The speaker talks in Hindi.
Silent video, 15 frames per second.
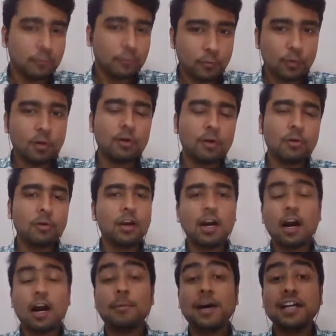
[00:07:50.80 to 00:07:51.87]
वो
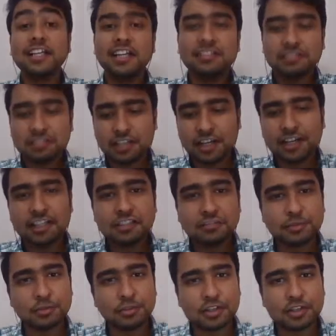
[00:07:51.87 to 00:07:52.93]
हमारे एक्स्ट्रा इनिंग्स
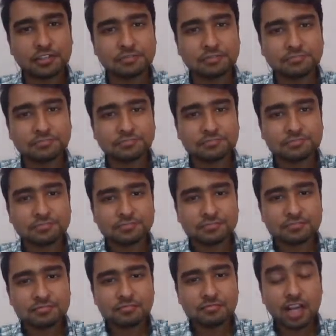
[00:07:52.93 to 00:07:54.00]
में होगा
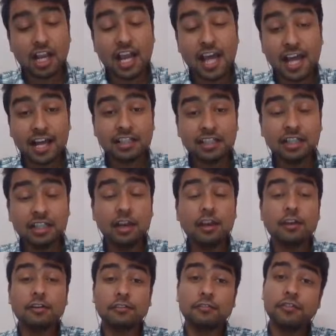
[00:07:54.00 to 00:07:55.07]
एंड
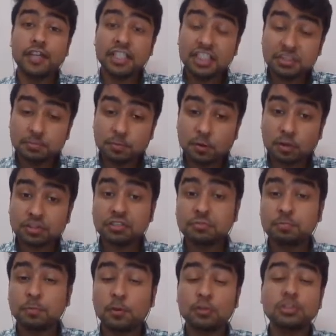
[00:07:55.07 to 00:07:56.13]
वेरी इंपॉर्टेंट
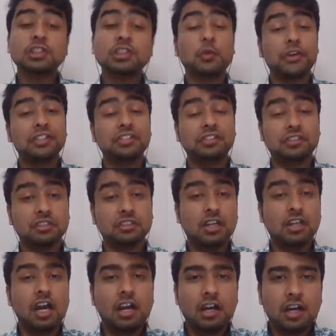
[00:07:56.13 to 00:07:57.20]
बोनस क्वेश्चन
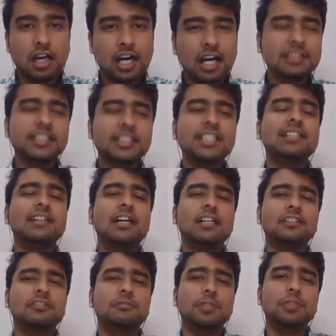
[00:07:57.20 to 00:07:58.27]
हर एक
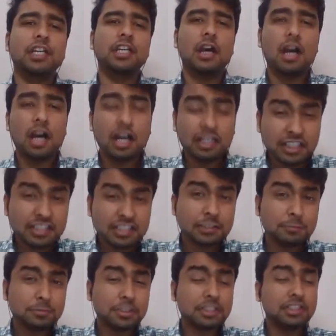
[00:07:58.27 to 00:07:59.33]
क्लास में हर एक
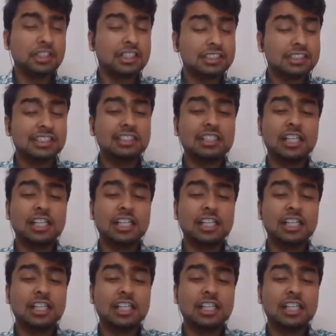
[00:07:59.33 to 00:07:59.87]
सब्जेक्ट की हर एक